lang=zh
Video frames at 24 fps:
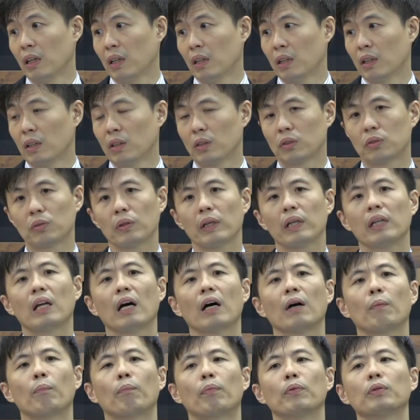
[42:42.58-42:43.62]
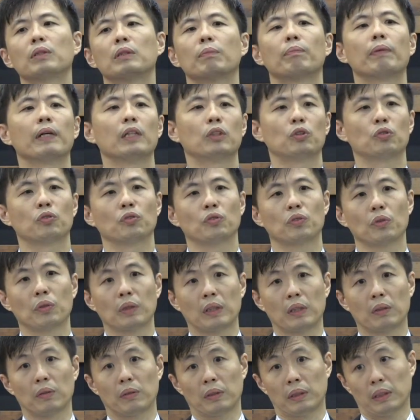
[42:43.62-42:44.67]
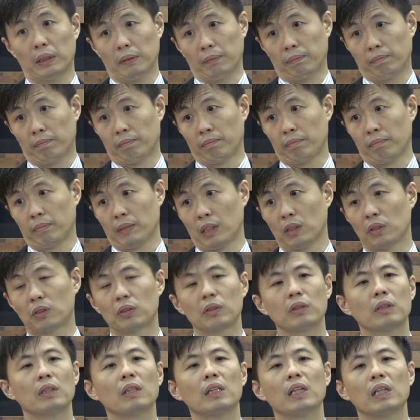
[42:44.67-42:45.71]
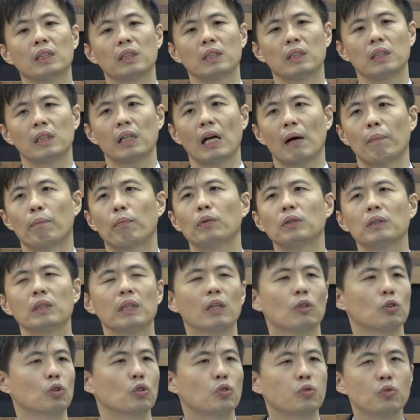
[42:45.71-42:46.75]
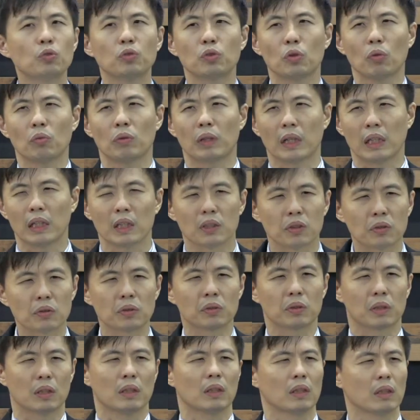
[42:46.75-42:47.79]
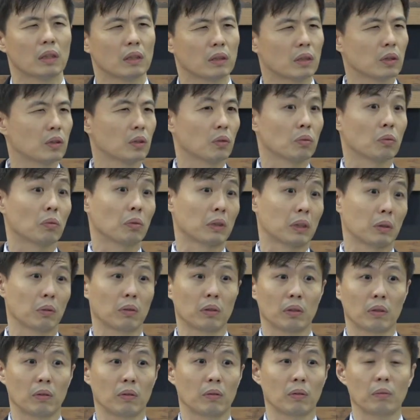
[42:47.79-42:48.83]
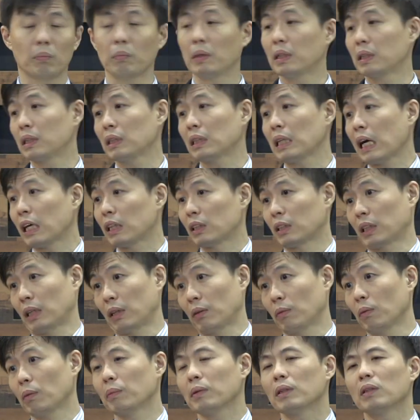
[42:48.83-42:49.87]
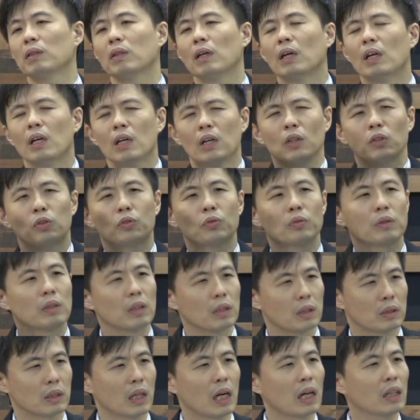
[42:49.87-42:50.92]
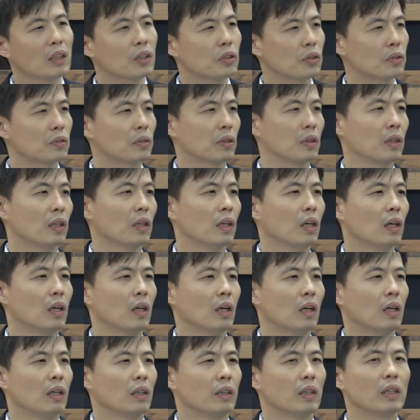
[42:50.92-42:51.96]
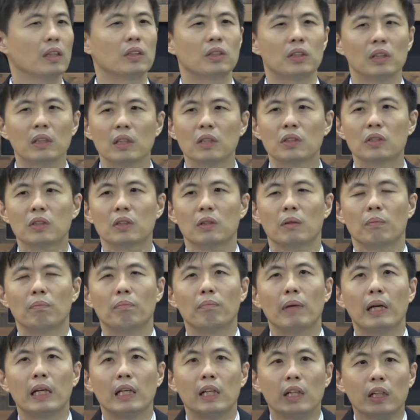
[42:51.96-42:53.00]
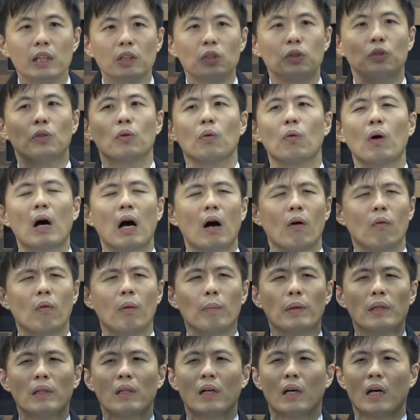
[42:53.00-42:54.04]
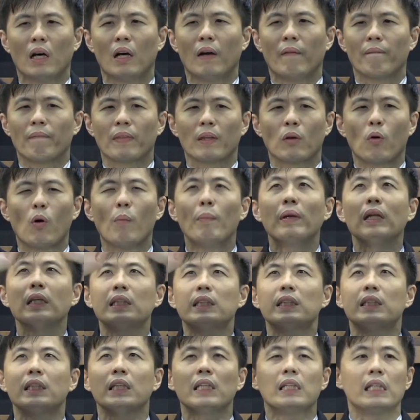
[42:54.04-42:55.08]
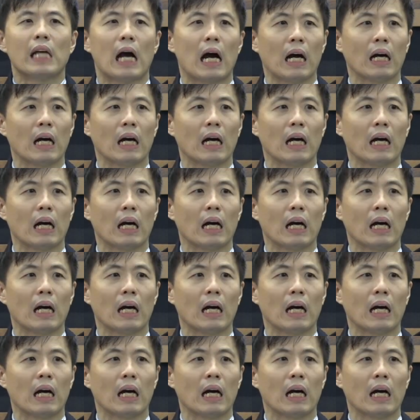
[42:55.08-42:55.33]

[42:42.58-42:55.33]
所以呢，不是被触动的东西。诗歌也是一样，不是要触动人的诗歌这些东西。我每次这样讲，我们觉得唱的诗歌也真的是每一句话，我们的。我们的信仰，